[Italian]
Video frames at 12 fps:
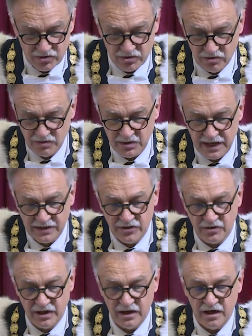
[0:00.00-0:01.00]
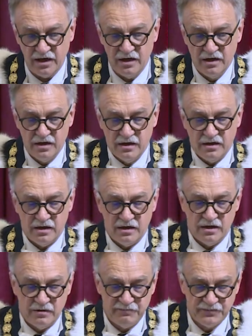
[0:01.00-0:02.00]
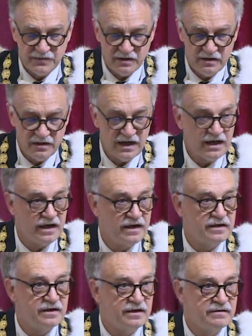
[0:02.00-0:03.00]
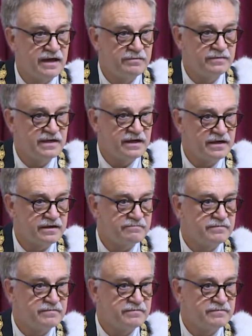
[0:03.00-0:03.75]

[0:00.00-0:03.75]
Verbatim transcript: sul fatto che eh, la, la, la,